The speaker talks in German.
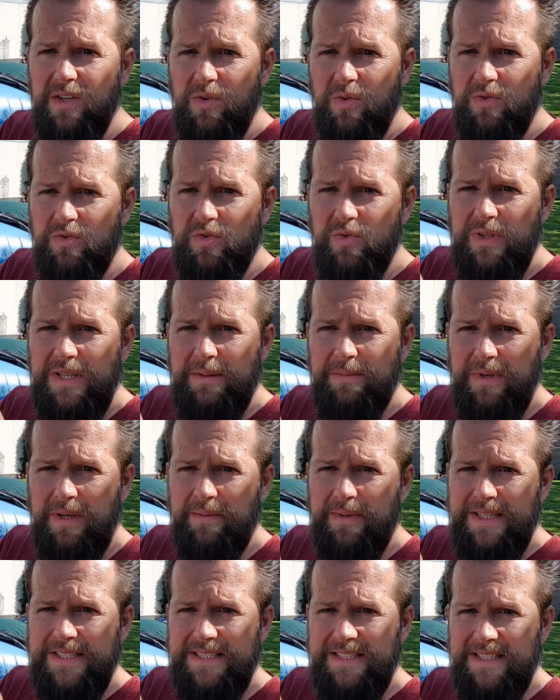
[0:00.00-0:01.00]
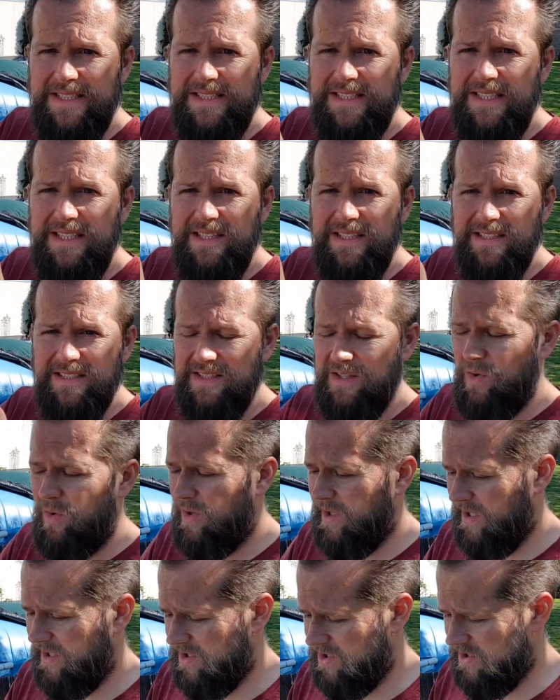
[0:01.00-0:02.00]
Und zugegebenermaßen, das Ding hier ist
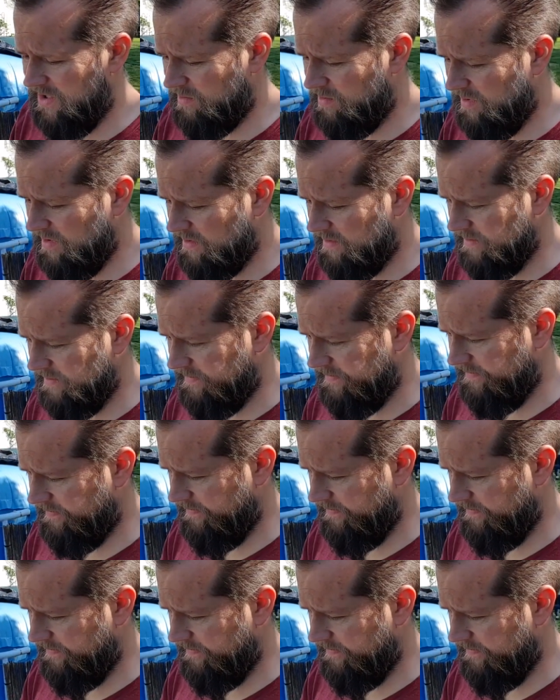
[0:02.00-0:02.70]
auch echt stabil.